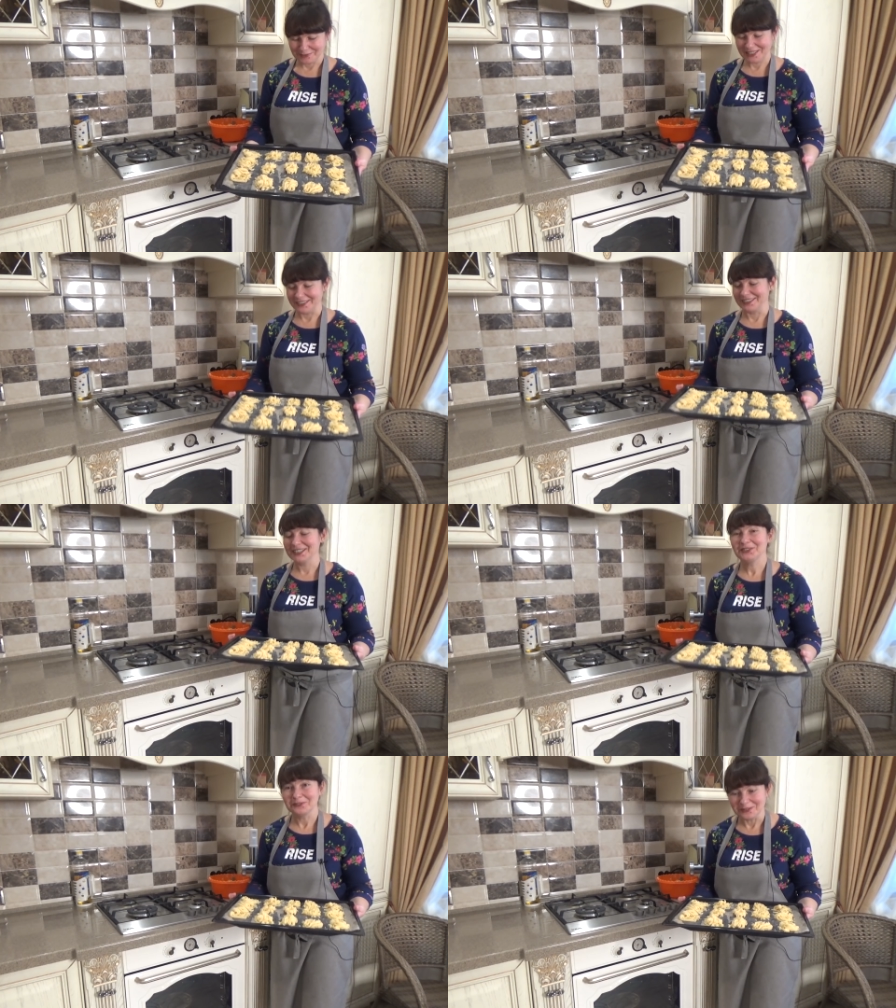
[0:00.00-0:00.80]
у меня
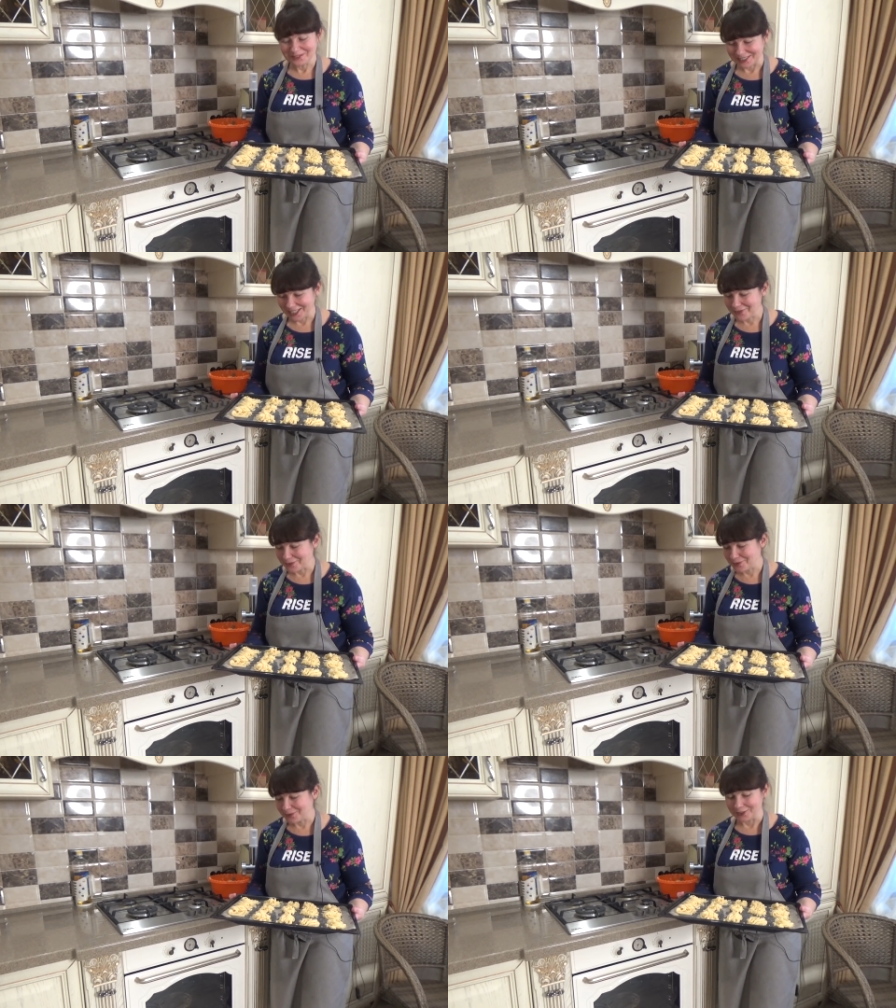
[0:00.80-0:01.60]
готов. Я его
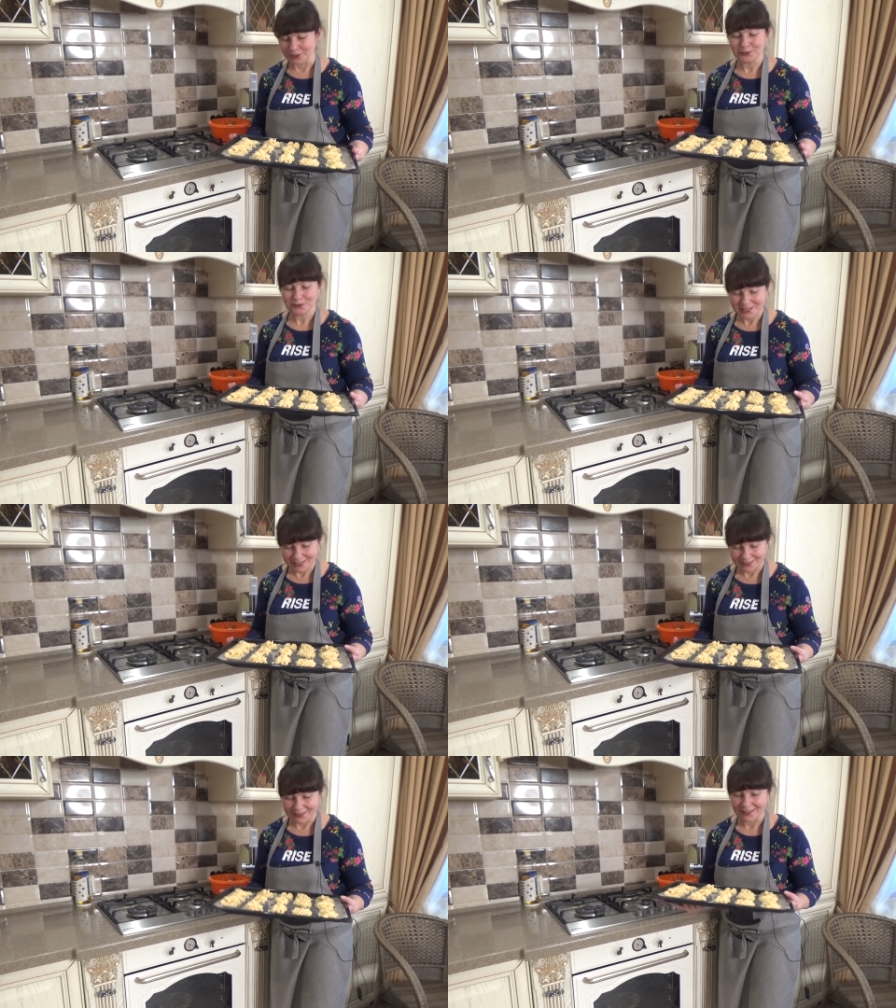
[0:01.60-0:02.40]
все-таки
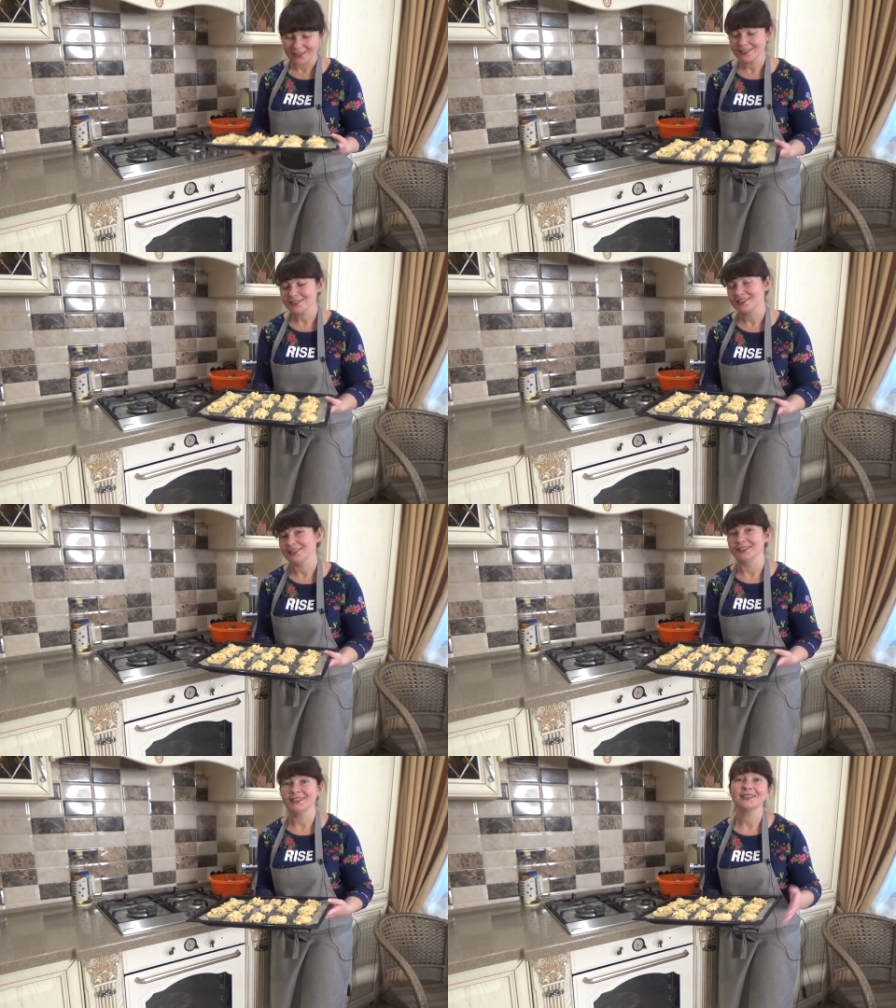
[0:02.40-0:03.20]
накрутила. Оказалось,
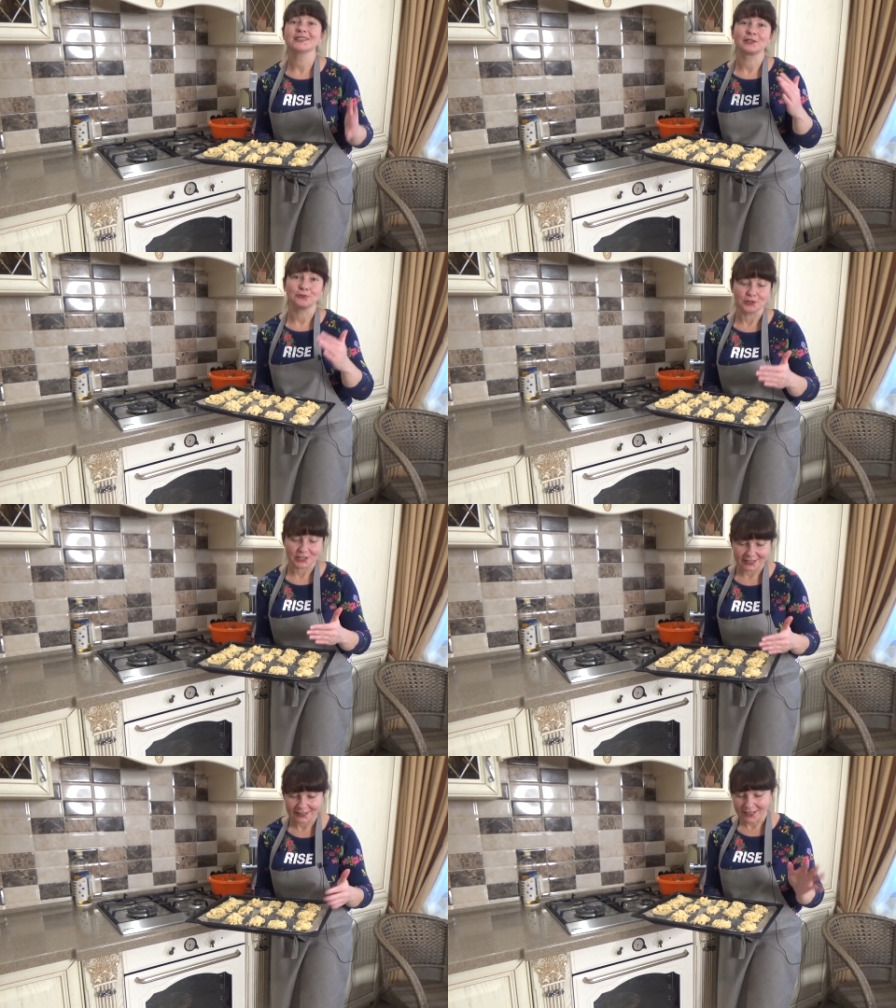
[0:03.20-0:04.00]
это не так
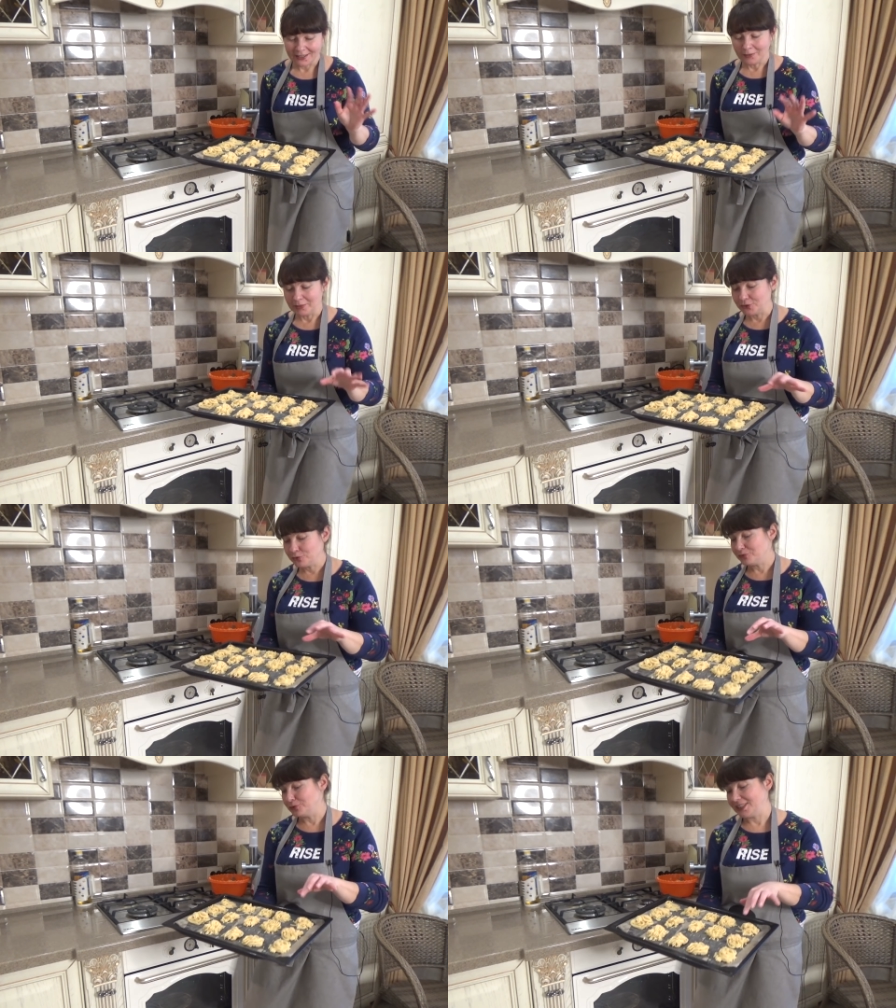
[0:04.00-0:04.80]
сложно.
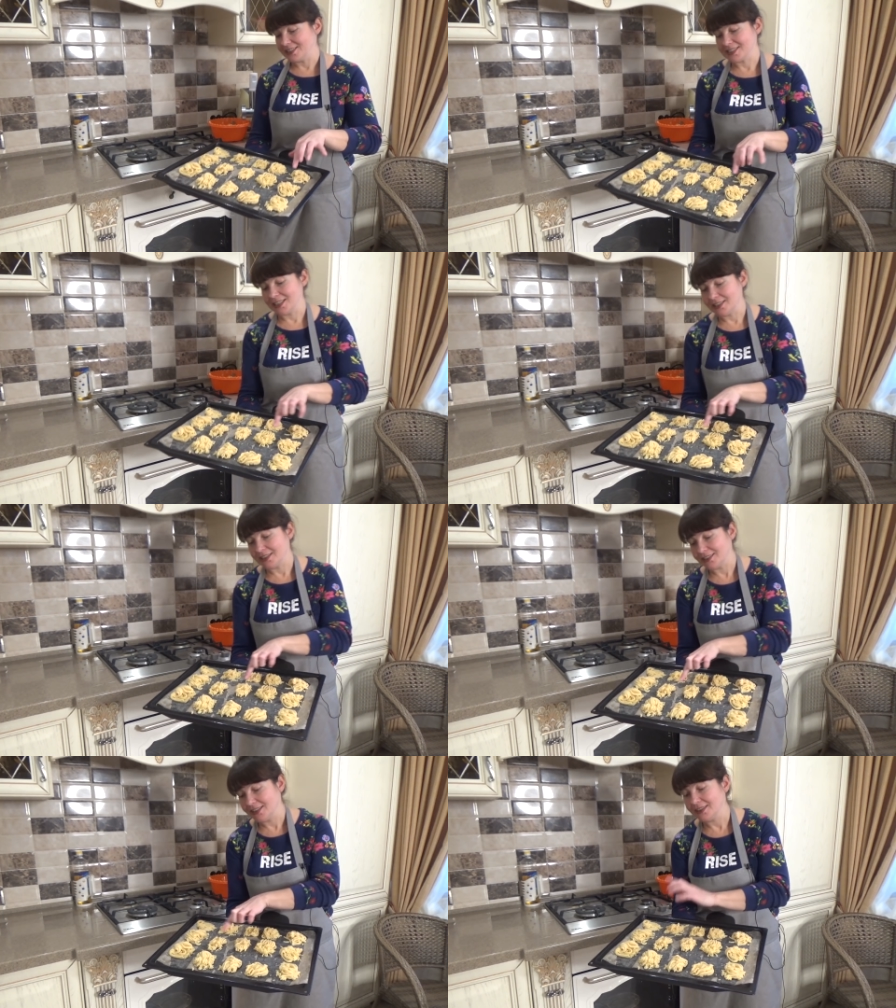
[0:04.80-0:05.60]
Потом вот эти
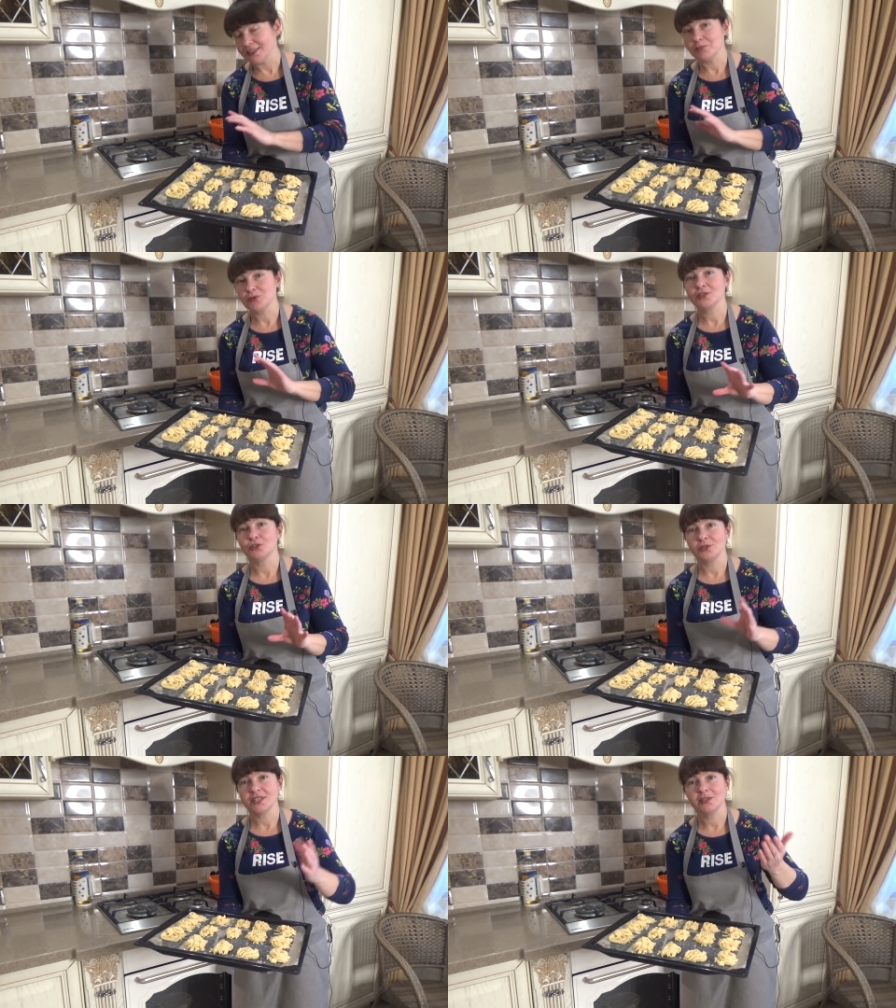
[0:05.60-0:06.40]
средние ряды я просто,
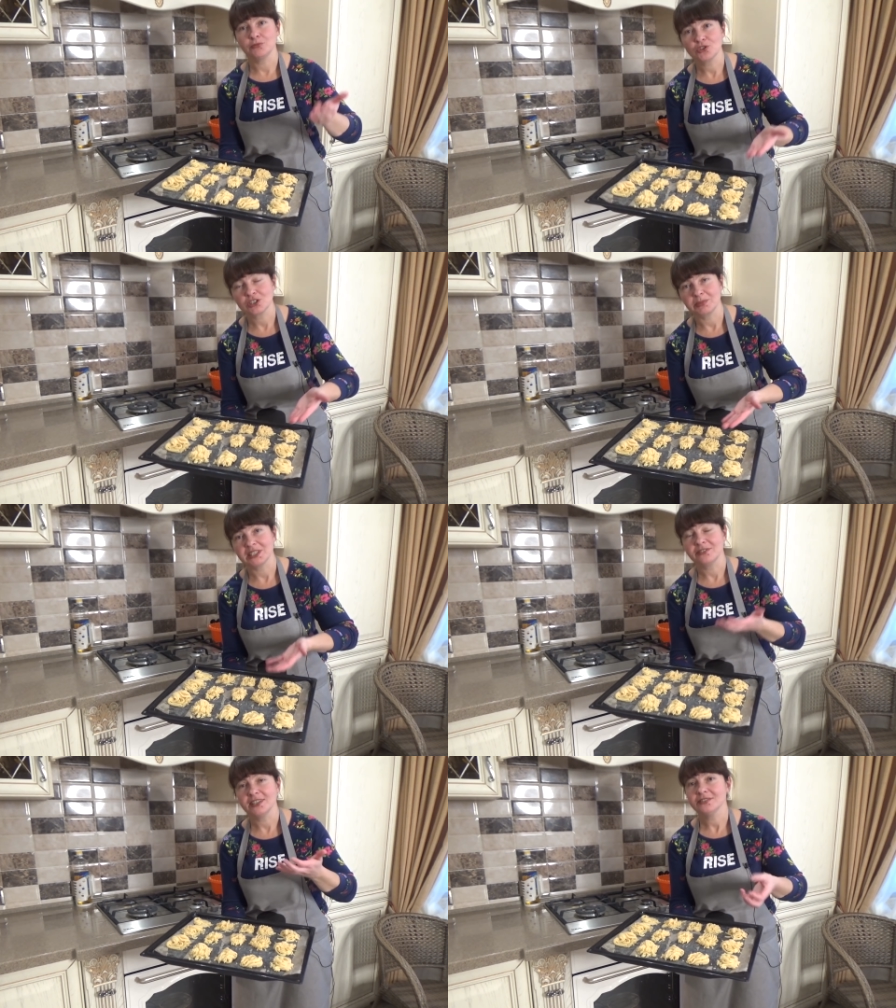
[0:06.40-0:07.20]
друзья, немножко
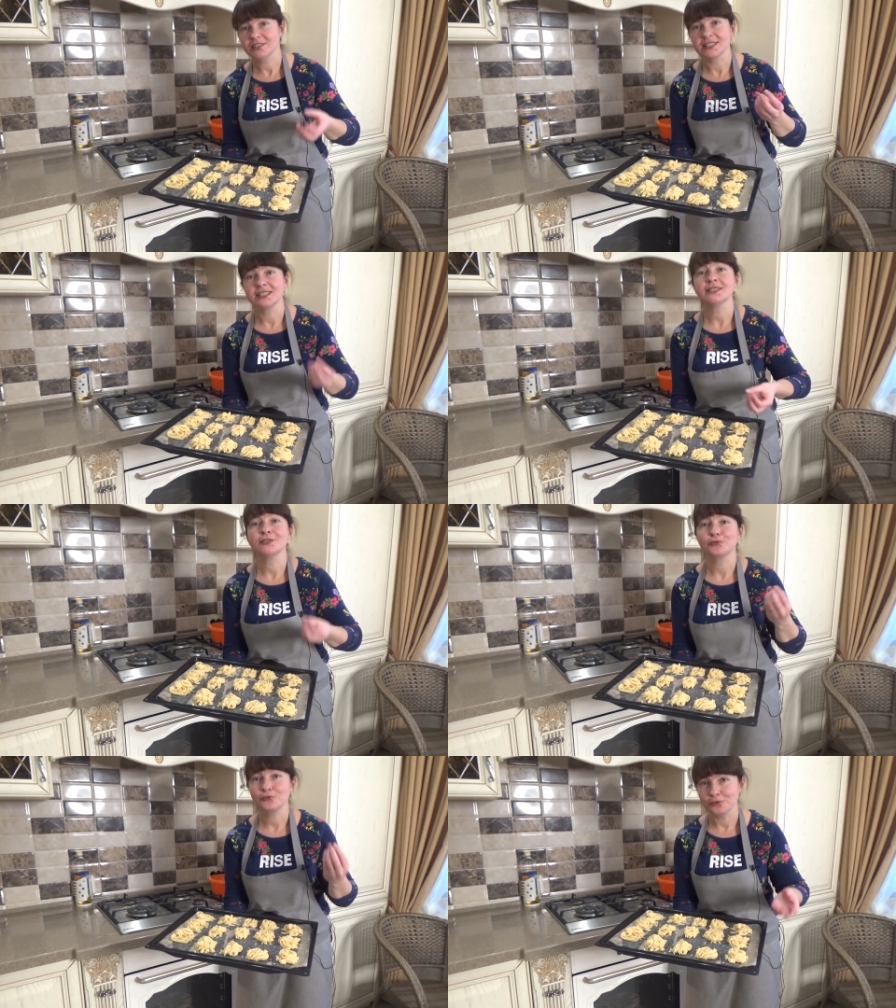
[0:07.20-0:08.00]
подхватывала
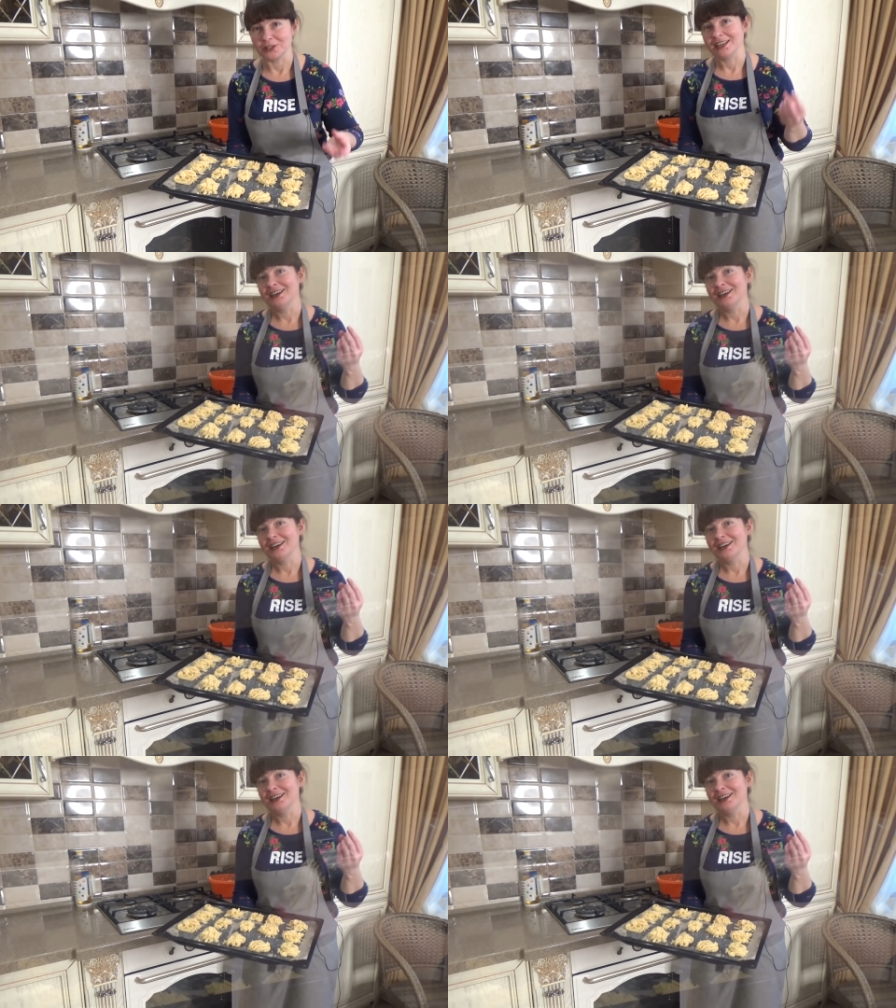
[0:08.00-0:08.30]
тесто рукой.